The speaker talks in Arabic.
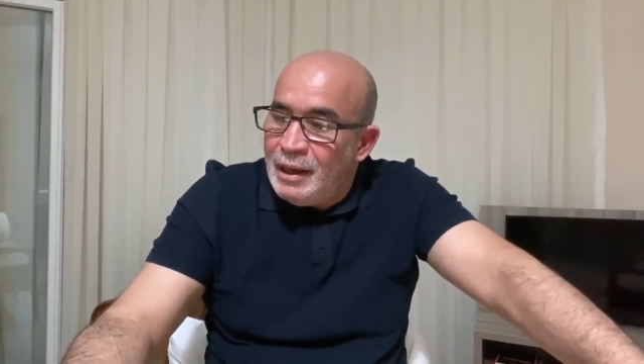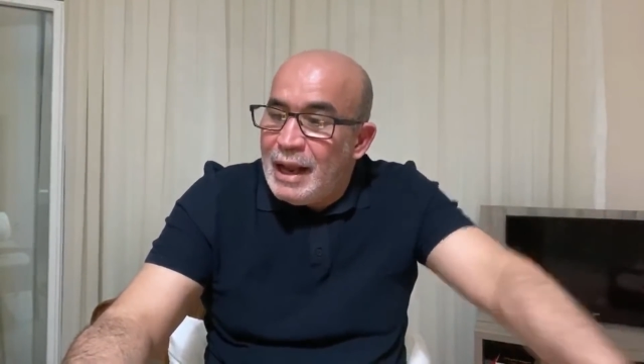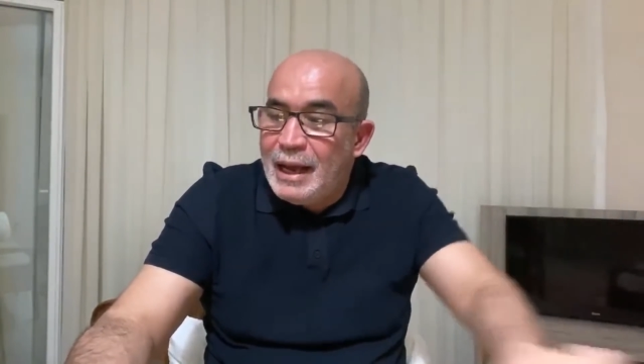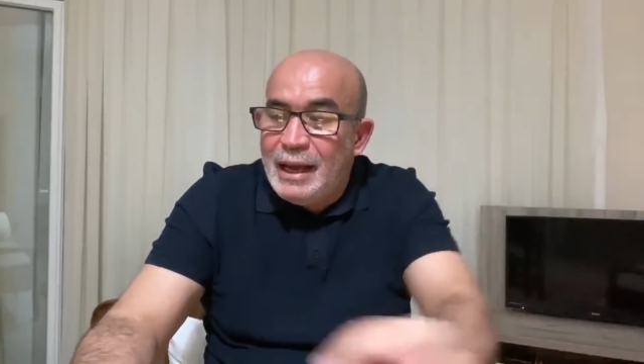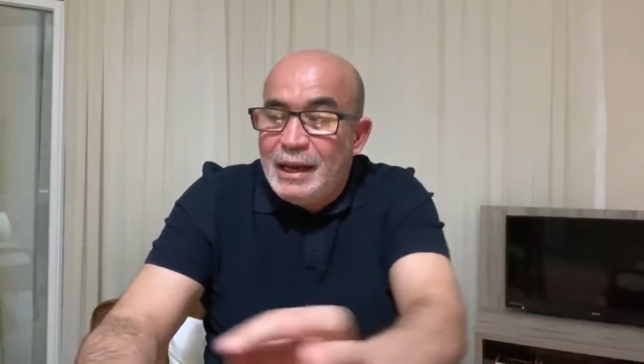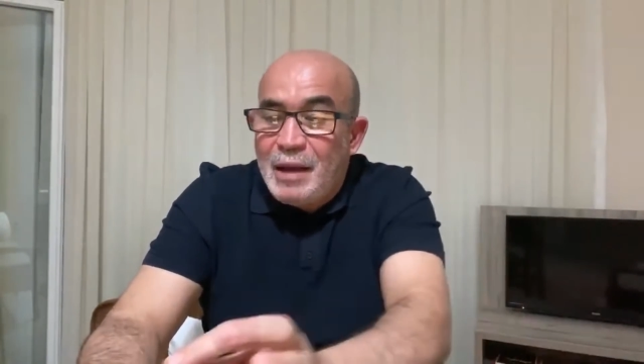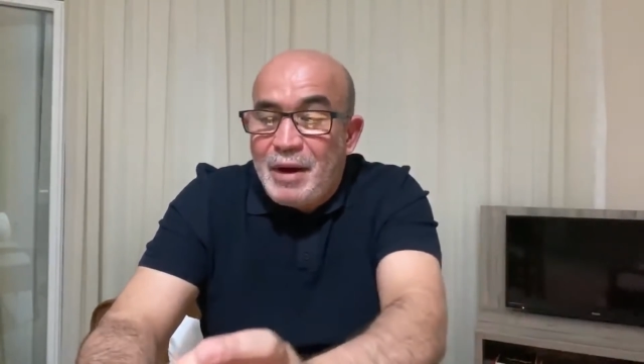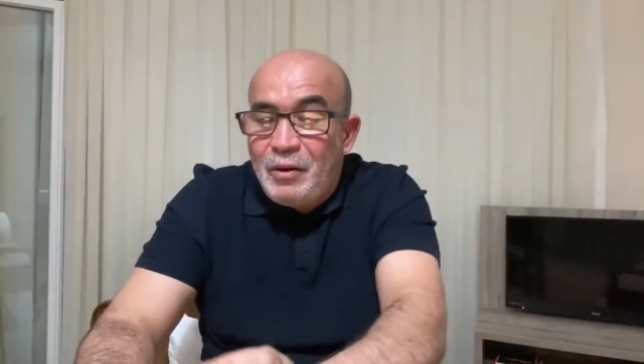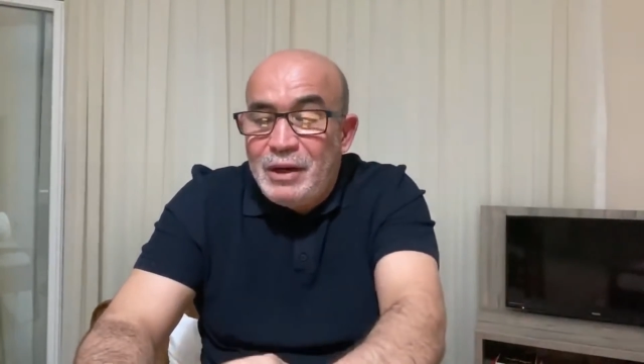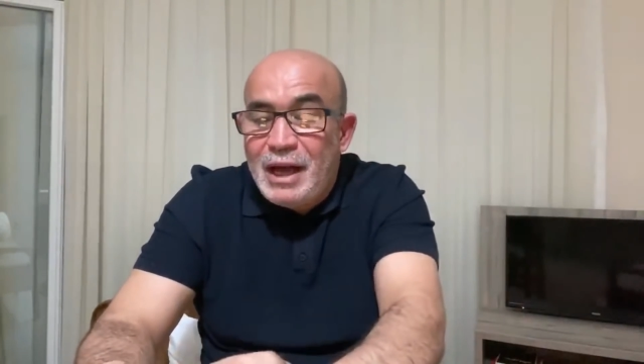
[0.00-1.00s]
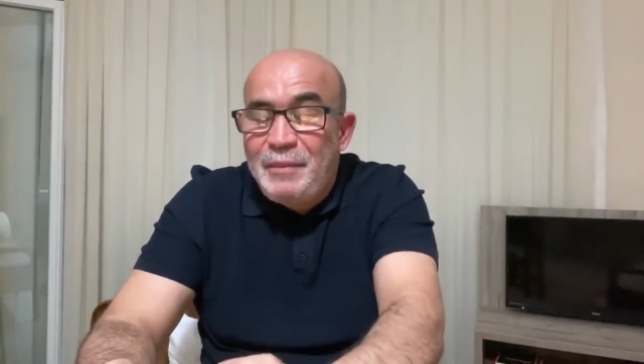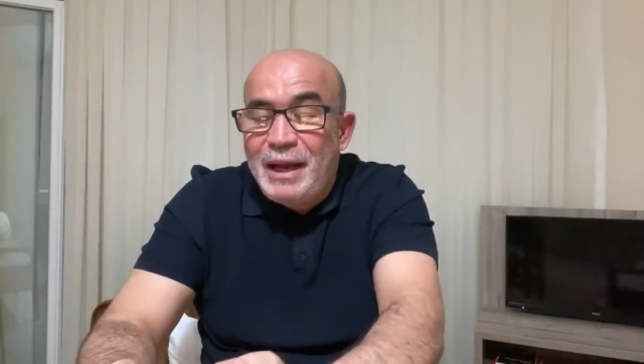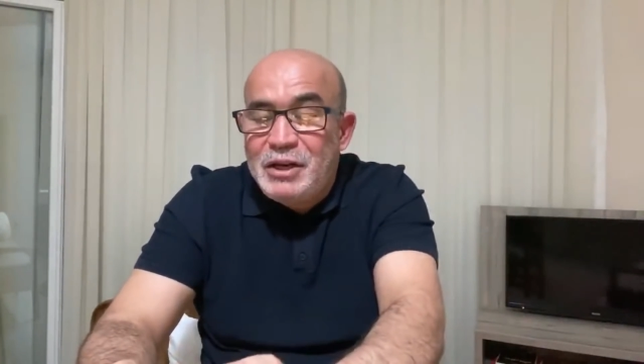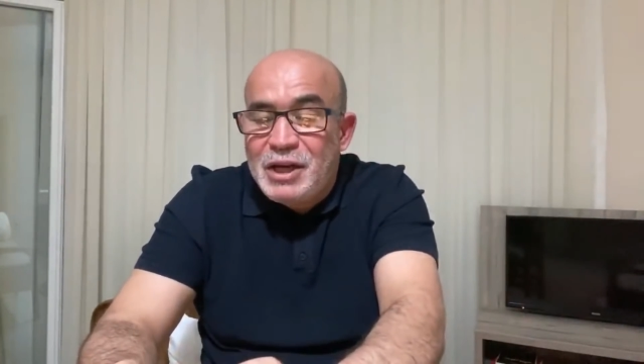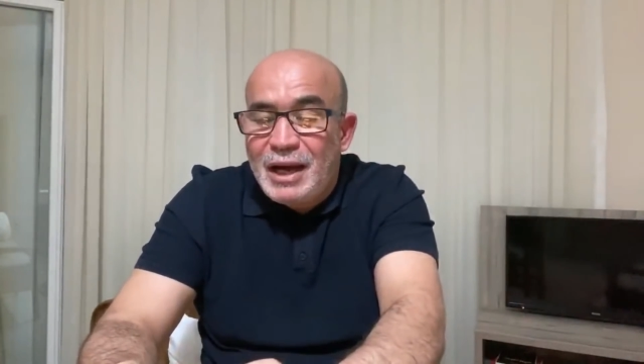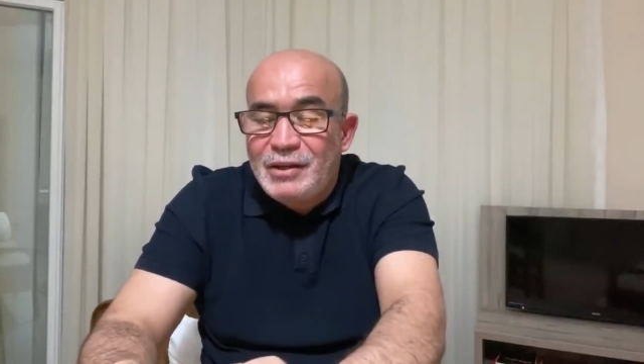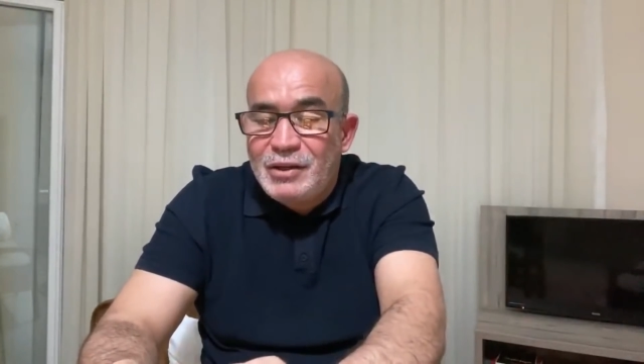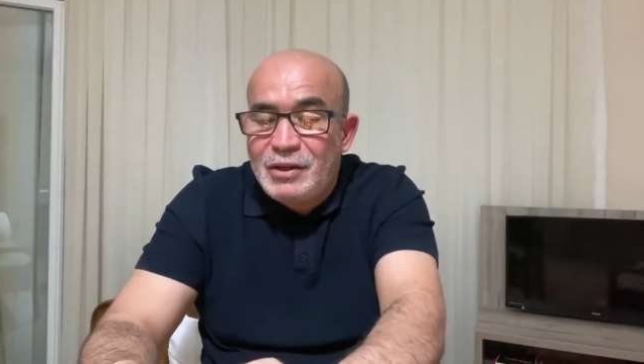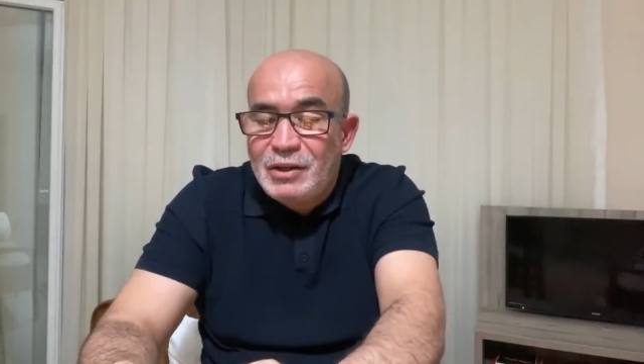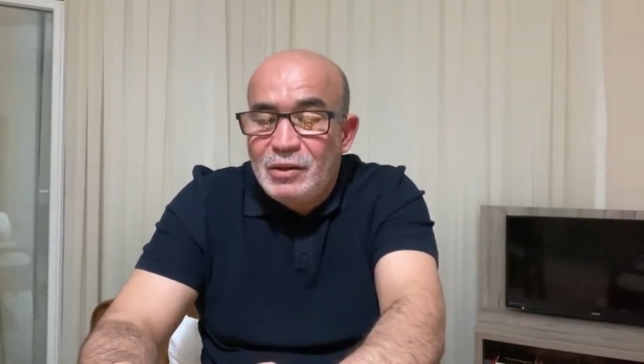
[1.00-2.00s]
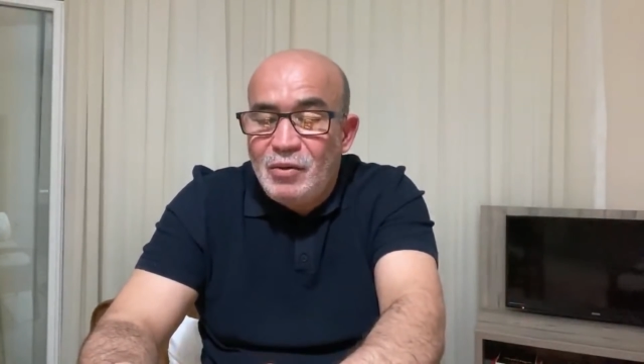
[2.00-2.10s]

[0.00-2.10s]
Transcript: لكن كما قلنا 40 شخص